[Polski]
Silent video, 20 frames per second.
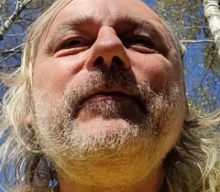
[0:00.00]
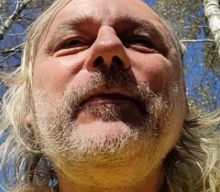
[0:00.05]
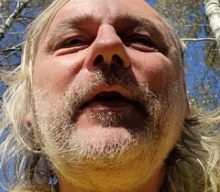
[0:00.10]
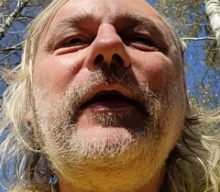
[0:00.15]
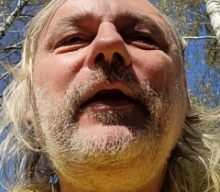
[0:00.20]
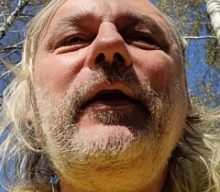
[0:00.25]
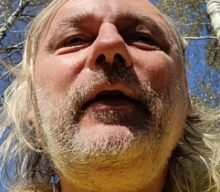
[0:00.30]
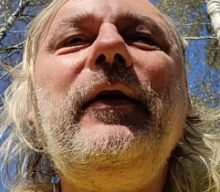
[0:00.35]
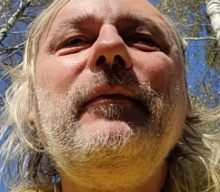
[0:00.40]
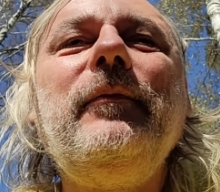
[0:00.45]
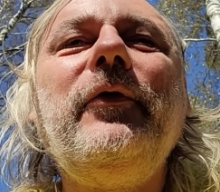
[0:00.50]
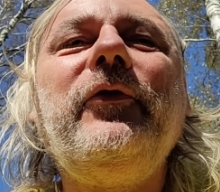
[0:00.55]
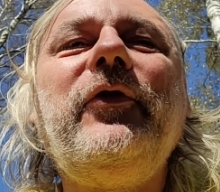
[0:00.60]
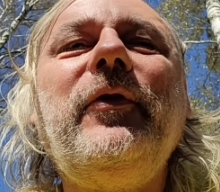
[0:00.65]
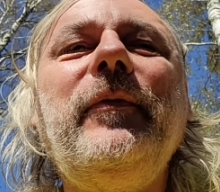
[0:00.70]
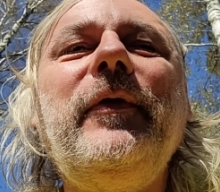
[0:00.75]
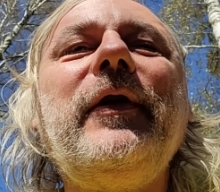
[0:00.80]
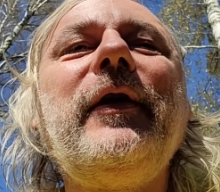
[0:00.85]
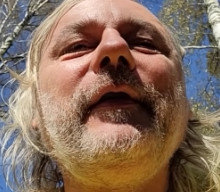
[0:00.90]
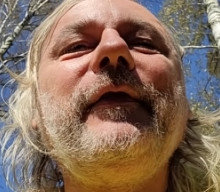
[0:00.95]
i
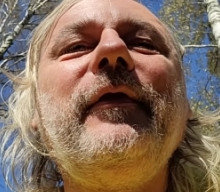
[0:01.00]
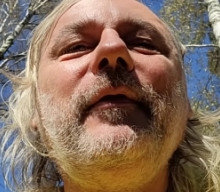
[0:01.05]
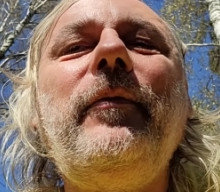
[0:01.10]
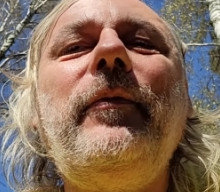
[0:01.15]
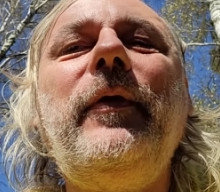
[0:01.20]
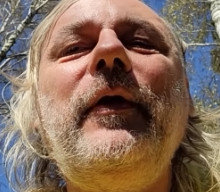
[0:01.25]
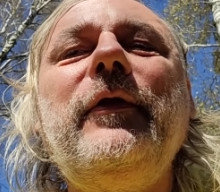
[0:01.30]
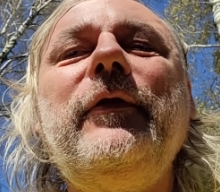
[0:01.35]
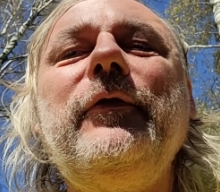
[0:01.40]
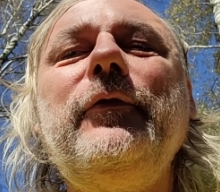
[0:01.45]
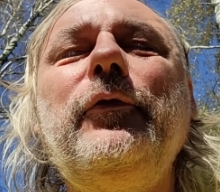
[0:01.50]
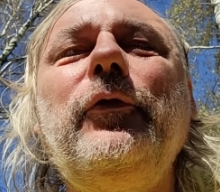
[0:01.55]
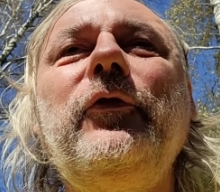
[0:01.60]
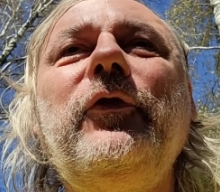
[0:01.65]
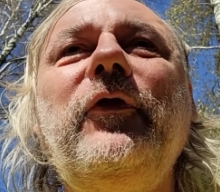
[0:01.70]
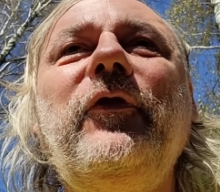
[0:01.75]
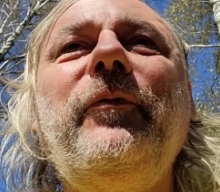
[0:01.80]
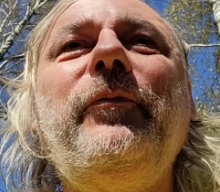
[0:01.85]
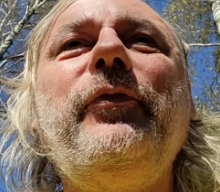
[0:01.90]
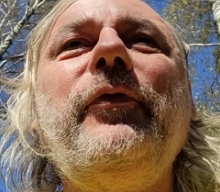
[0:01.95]
możemy razem mieć
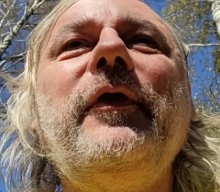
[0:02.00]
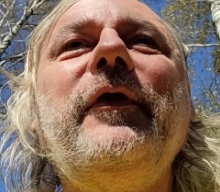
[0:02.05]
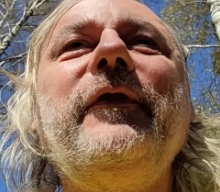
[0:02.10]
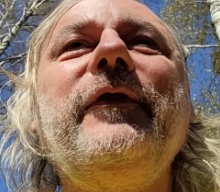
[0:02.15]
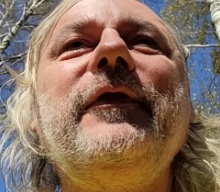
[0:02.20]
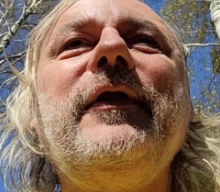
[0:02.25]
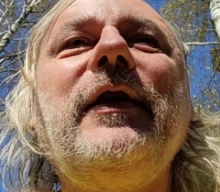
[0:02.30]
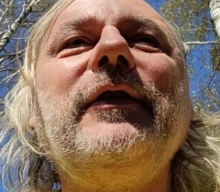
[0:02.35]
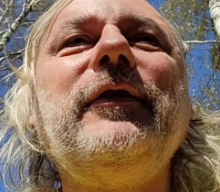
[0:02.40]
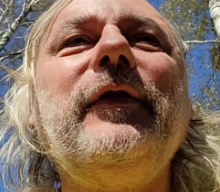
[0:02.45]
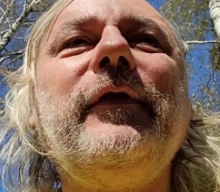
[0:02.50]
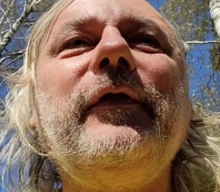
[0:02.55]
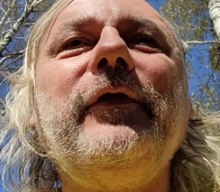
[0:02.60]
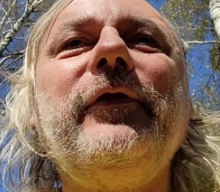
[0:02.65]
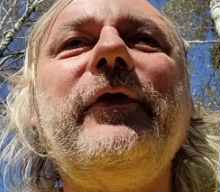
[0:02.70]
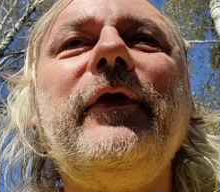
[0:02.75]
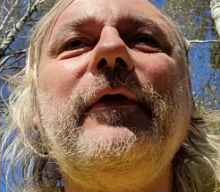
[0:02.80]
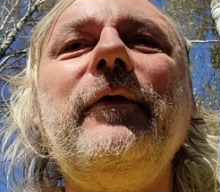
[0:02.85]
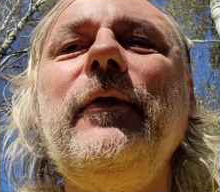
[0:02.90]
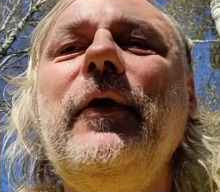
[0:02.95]
duży wpływ na to, co
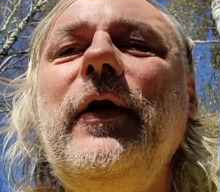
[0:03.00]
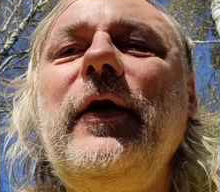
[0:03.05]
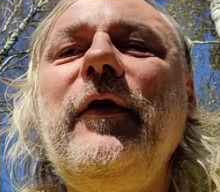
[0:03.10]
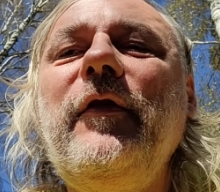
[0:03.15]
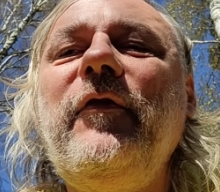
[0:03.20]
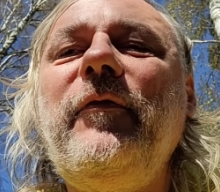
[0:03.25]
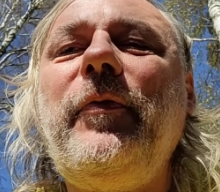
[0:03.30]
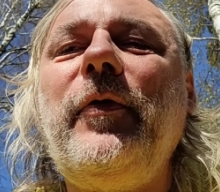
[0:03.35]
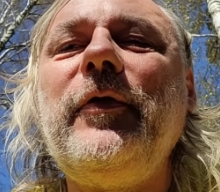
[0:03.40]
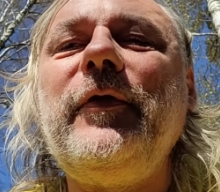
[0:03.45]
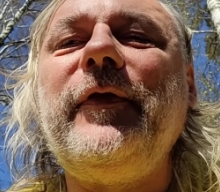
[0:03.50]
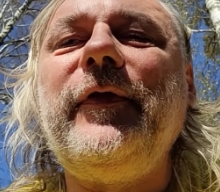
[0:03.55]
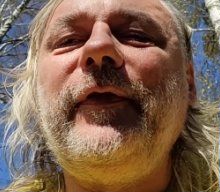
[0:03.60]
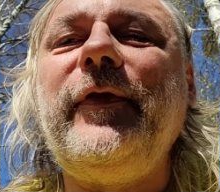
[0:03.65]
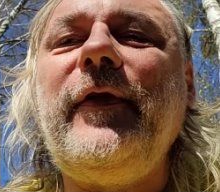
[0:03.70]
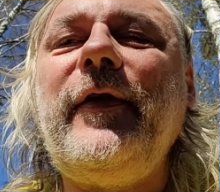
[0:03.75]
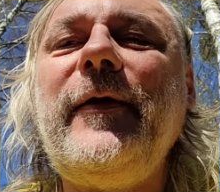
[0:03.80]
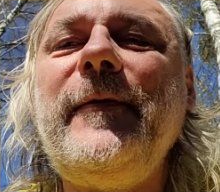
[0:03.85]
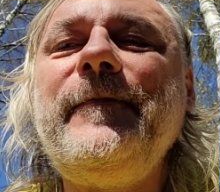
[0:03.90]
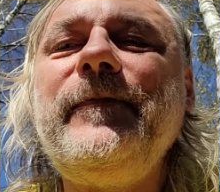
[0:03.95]
się w
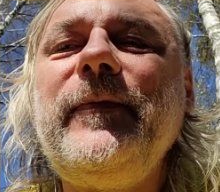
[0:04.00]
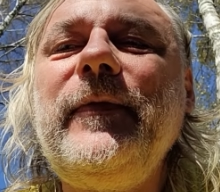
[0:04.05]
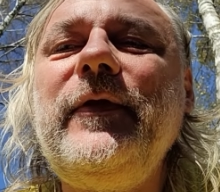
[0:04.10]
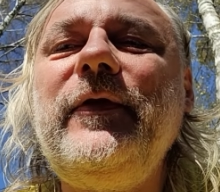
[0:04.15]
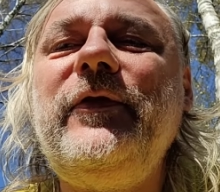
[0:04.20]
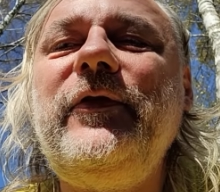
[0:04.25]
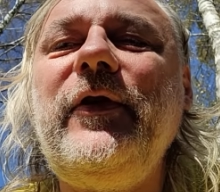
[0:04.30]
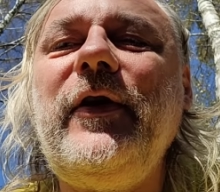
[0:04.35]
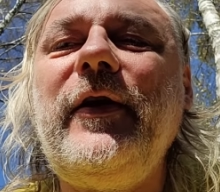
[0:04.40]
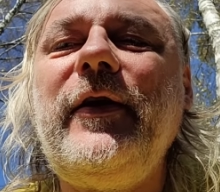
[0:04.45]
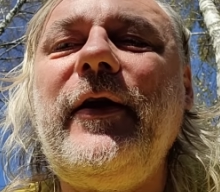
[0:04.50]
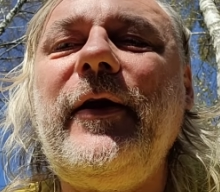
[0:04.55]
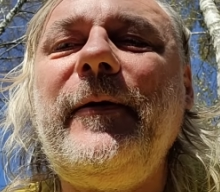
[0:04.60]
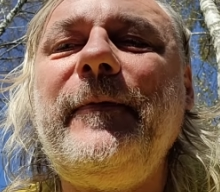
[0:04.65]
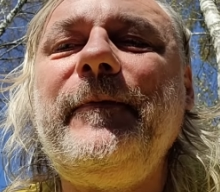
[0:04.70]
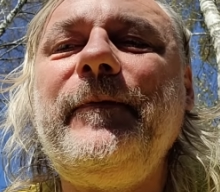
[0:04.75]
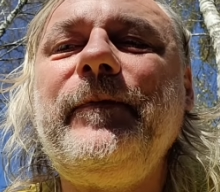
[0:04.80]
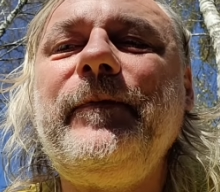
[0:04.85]
Polsce dzieje.